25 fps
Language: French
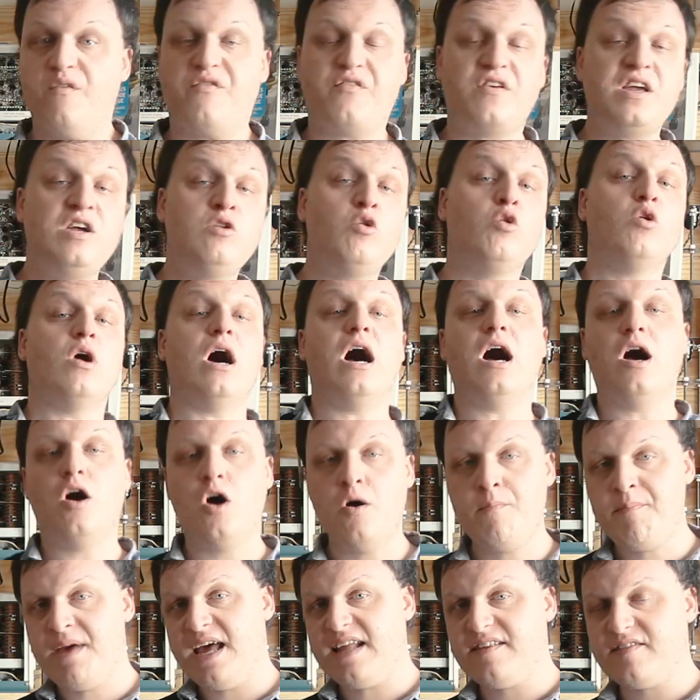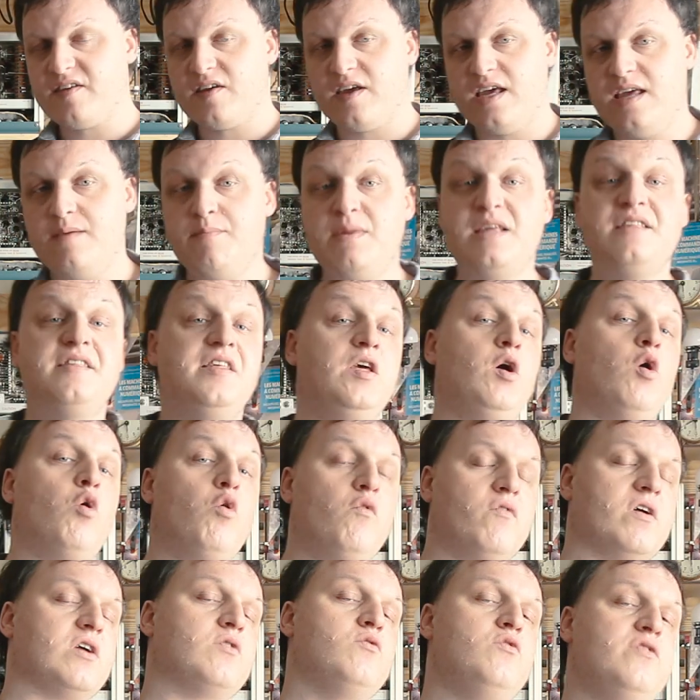Un frigo à 1 mètre émet
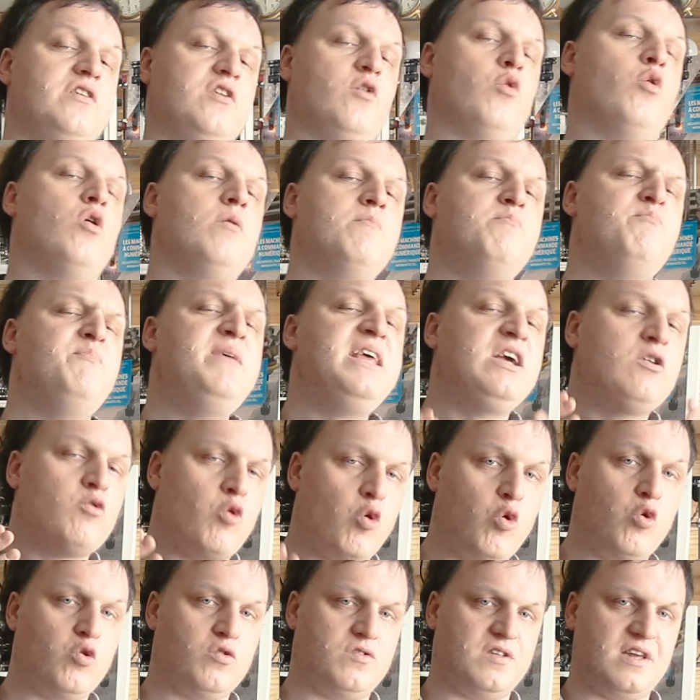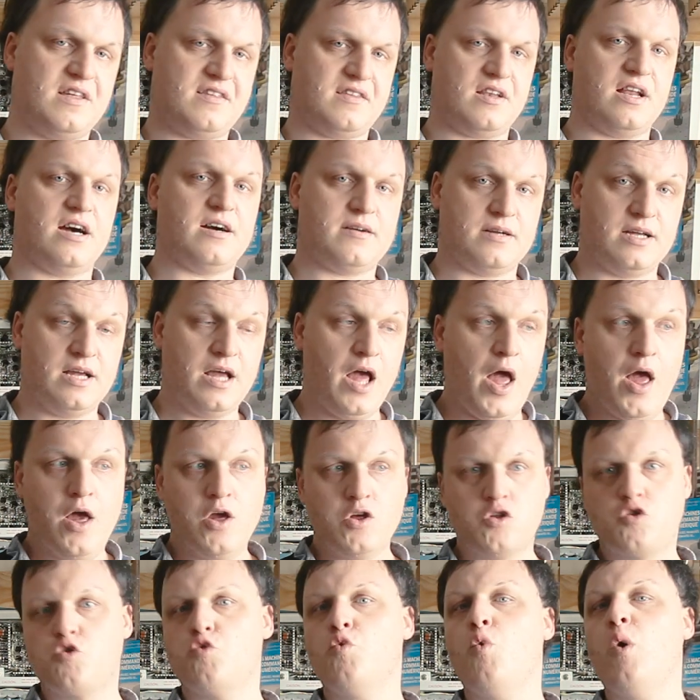0,01 micro Tesla
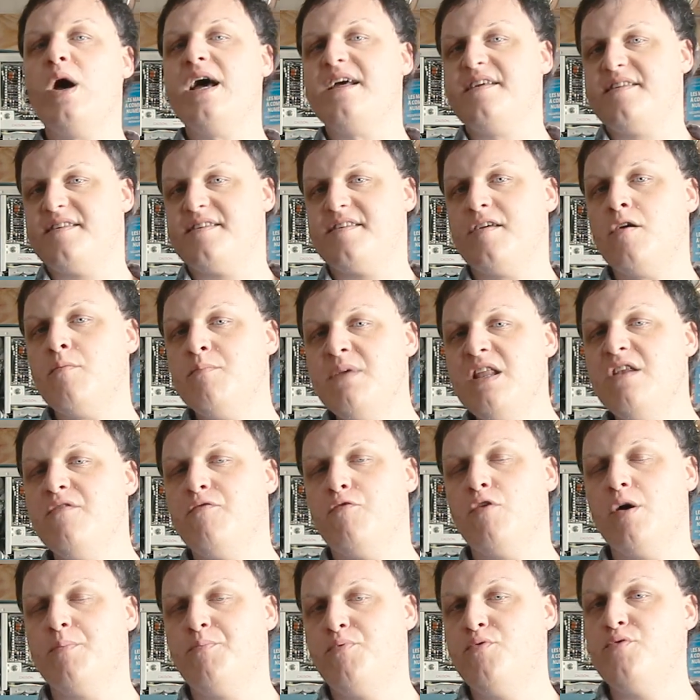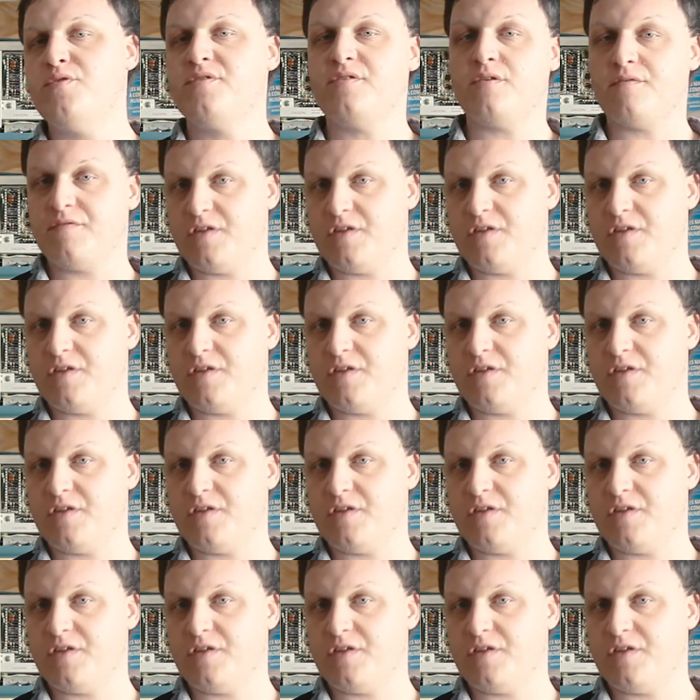soit 100 000 fois plus